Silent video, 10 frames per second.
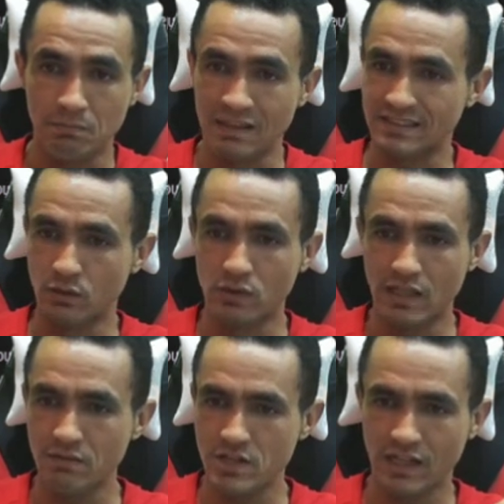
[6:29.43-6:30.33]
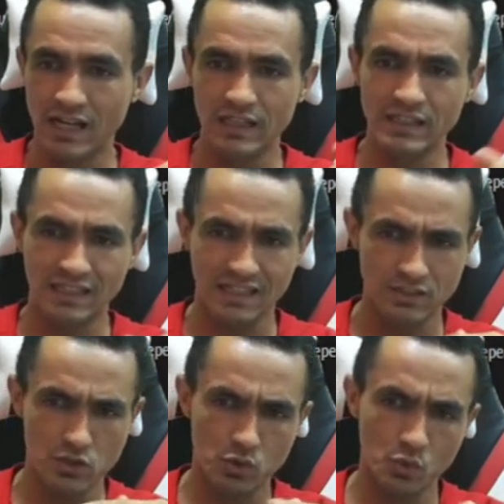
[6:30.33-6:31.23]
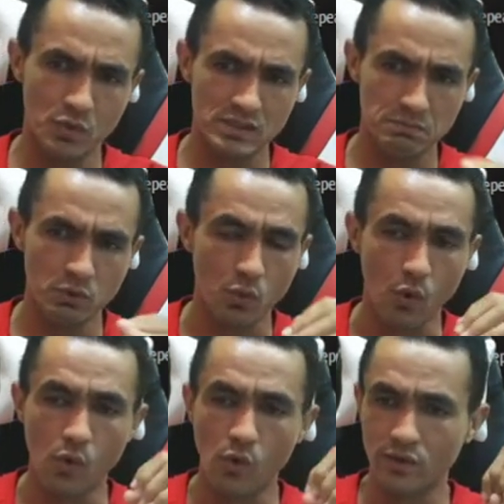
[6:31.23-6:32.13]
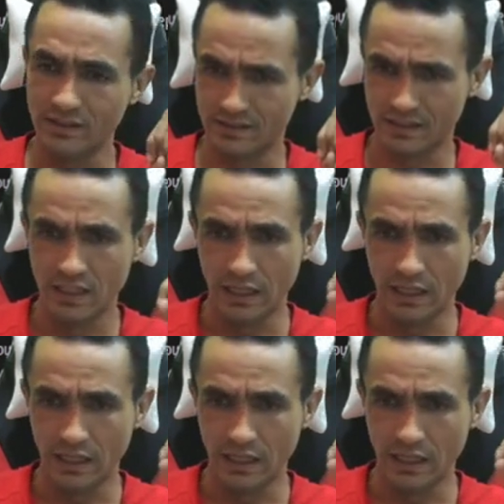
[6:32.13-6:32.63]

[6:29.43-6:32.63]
Marcelo deve chegar ali na casa de duas mil coins.